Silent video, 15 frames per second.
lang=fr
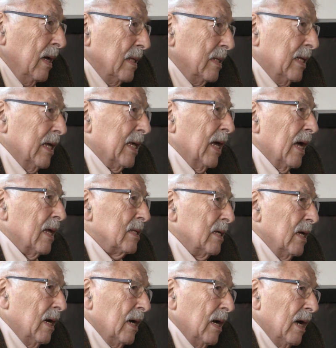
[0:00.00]
Des
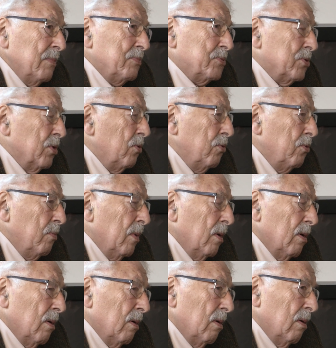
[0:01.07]
gardiens
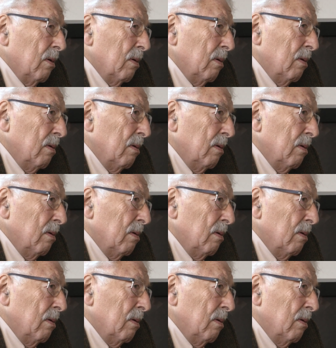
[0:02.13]
absolument